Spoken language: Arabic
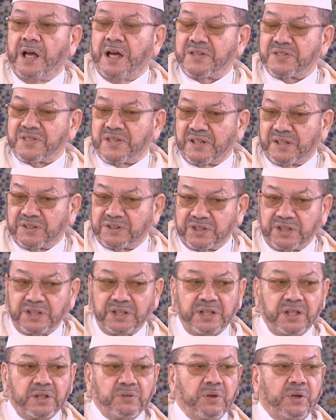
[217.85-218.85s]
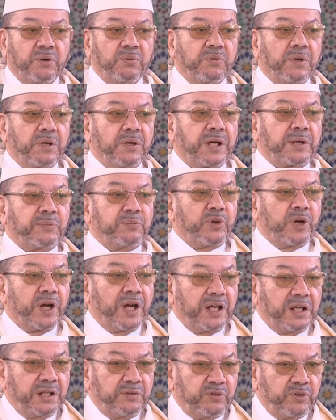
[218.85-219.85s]
أساطير وهو
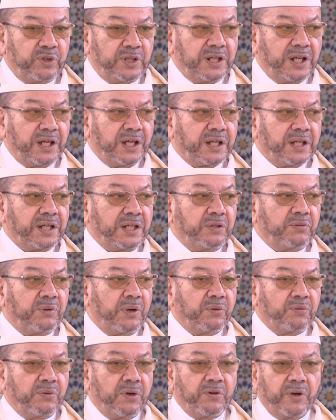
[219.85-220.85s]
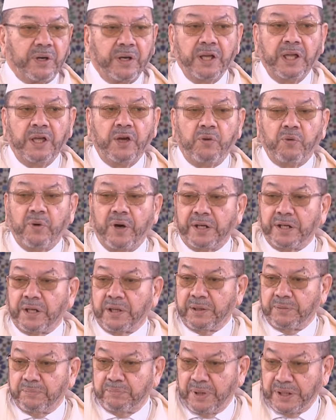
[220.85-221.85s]
مخالف للعقل وهو
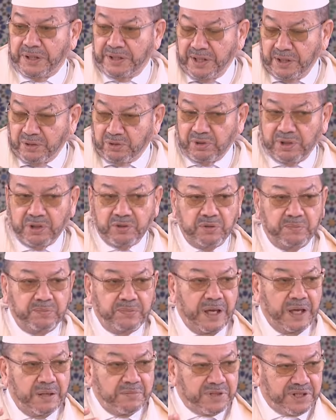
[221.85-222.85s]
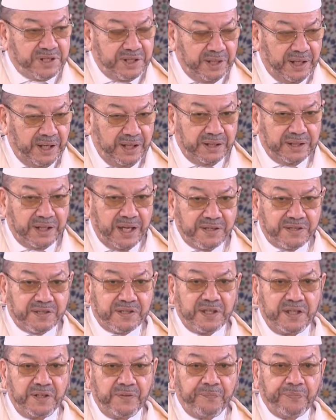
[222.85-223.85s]
وأنا بينت لكم أمس عن
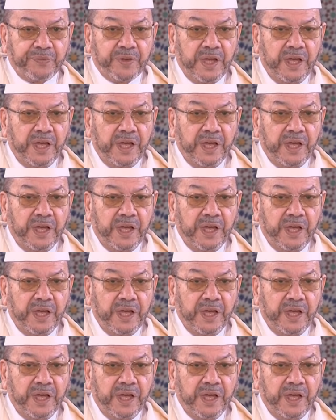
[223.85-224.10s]
قصد